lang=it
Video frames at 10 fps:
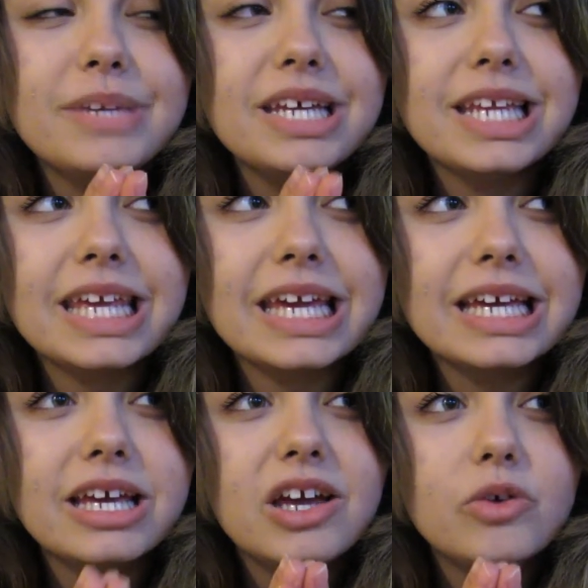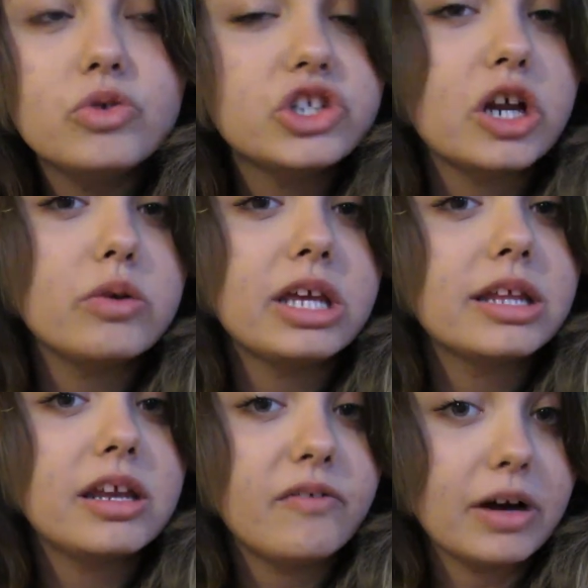perché non c'hanno
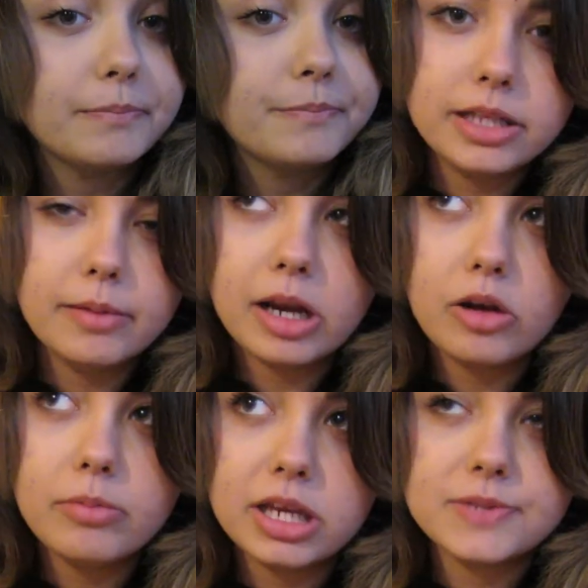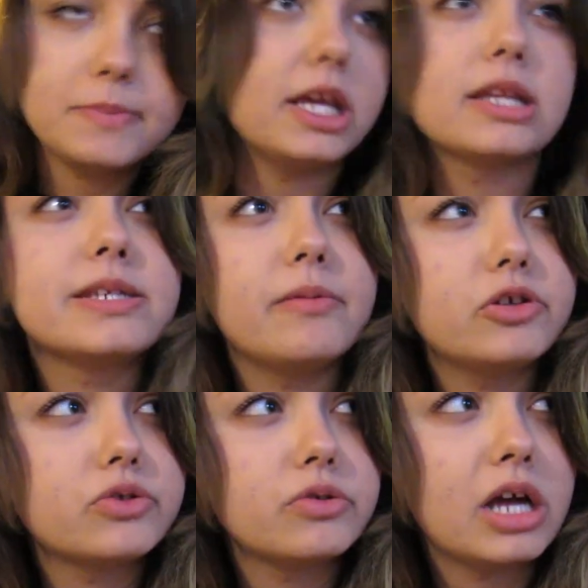niente da fare. Ti parlo per esperienza
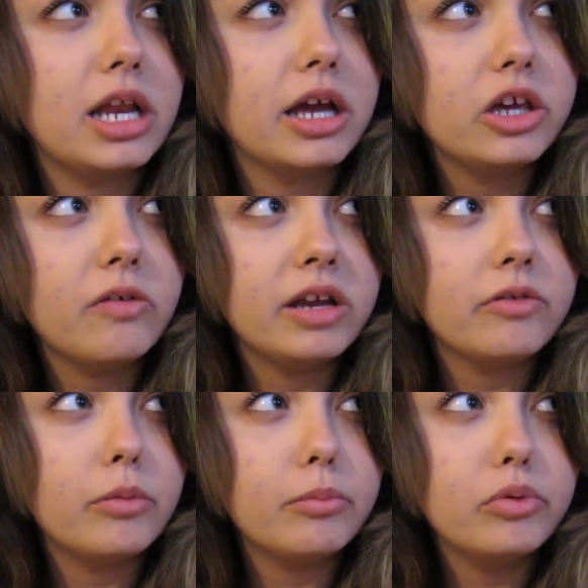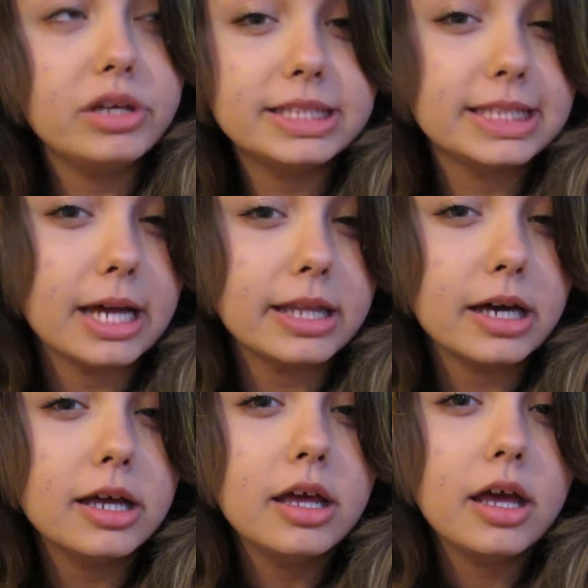personale, anch'io venivo
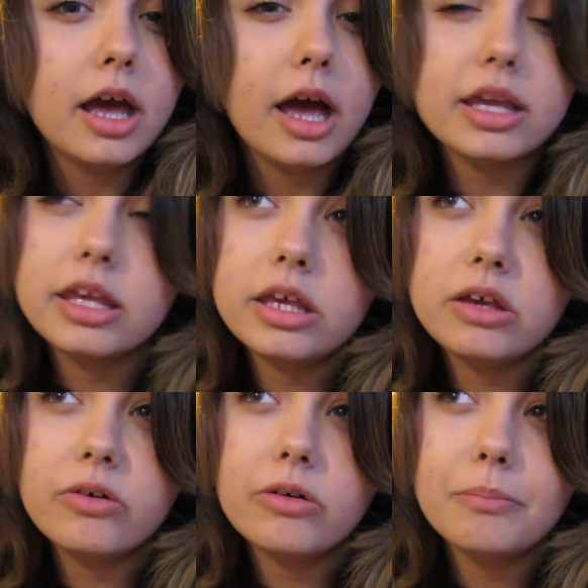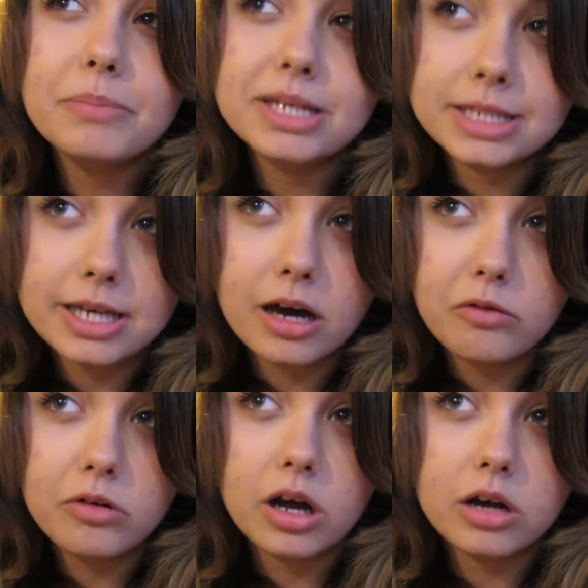bullizzata, anch'io
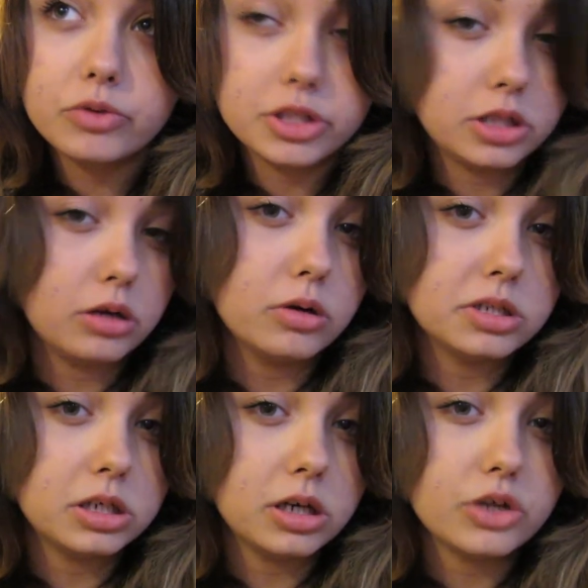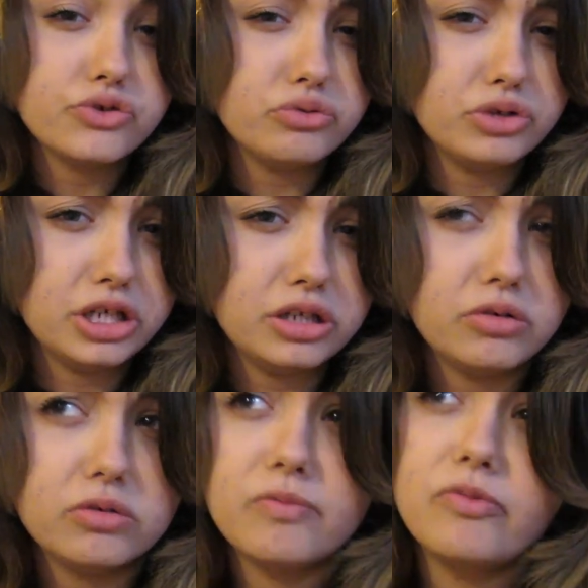pensavo a queste cose, al
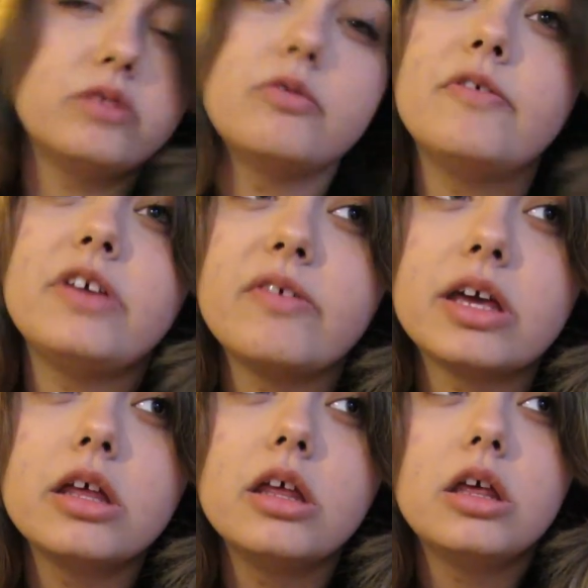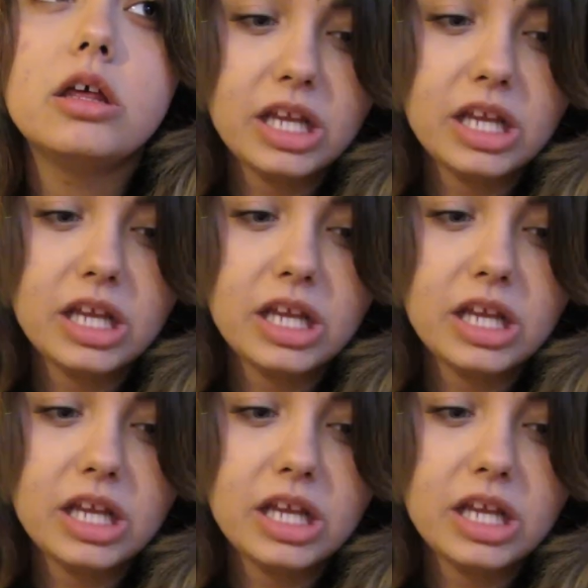suicidio, non volevo vivere.